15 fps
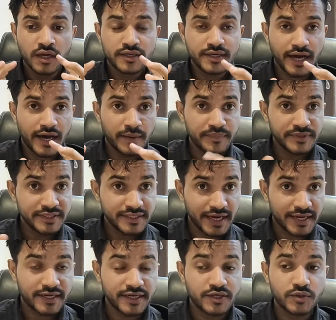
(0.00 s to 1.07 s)
टा, अपने
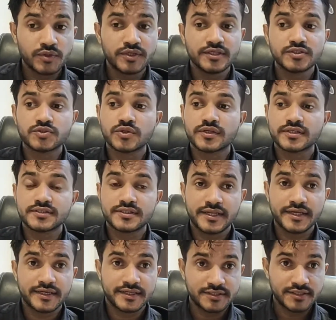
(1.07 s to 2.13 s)
टारगेट ऑडियंस को किस
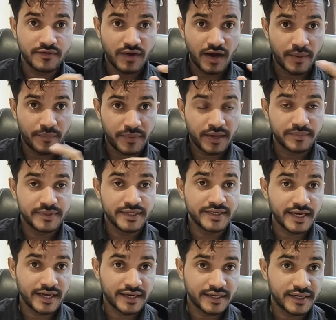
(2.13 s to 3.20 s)
तरीके से वहाँ पे हमने
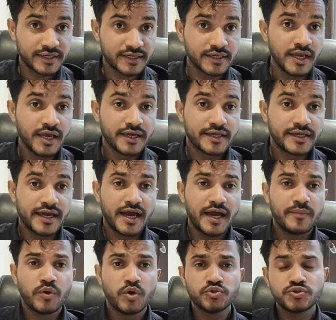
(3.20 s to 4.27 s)
टारगेट किया
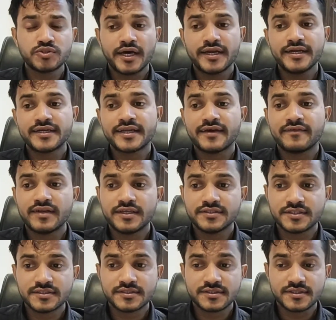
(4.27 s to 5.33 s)
है बहुत सारी ट्रैवल
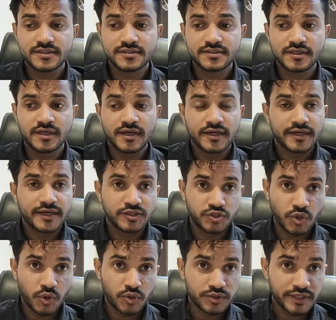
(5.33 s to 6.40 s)
एजेंसीज के
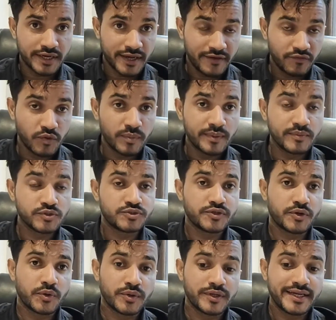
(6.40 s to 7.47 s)
जो ओनर है वो भी
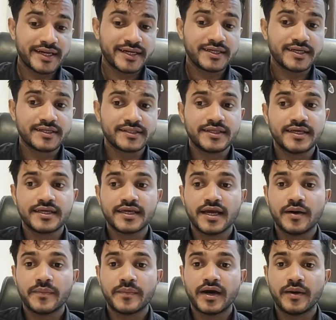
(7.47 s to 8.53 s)
मुझसे कांटेक्ट करते हैं कि
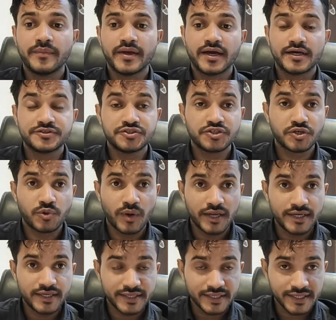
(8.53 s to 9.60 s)
हम हमें अच्छी
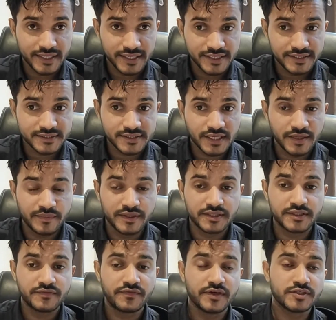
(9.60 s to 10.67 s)
क्वालिटी की लीड्स नहीं
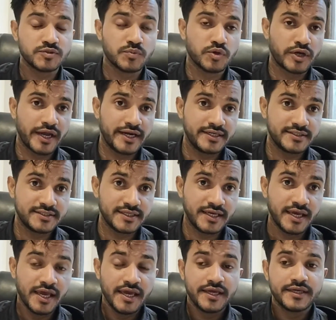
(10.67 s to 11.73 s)
मिलती फेसबुक एड से
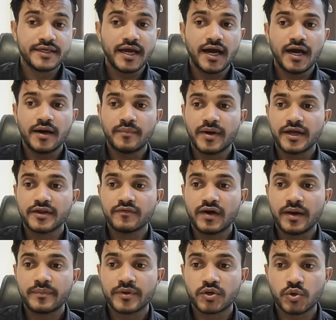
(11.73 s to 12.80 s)
या हमारे
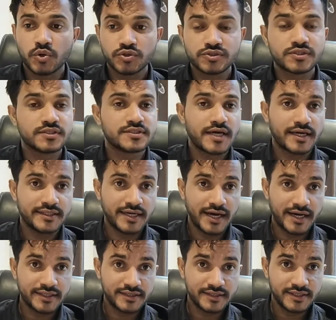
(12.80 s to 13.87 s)
वहाँ पे कॉस्ट ज़्यादा
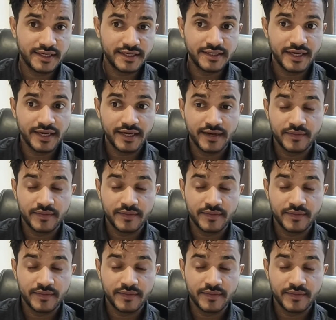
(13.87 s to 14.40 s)
आती है या